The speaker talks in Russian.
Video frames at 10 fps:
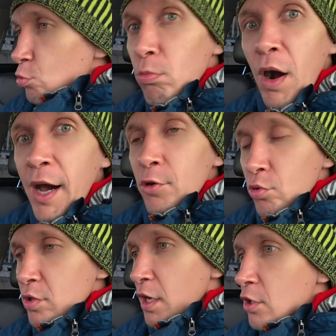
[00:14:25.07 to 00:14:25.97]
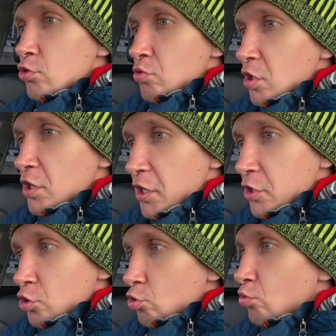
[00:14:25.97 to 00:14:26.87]
Subaru, да, что ты
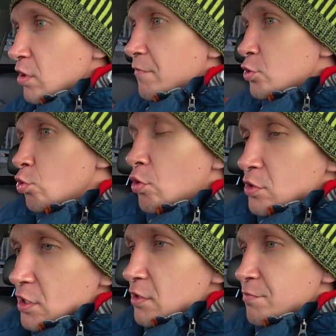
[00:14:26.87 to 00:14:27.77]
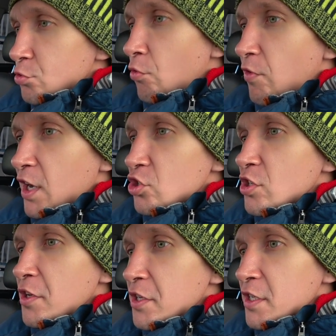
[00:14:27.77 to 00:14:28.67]
едешь, что у тебя все здесь, все
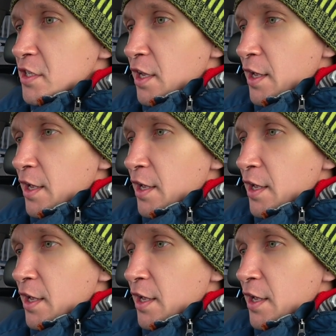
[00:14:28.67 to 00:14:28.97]
важное есть.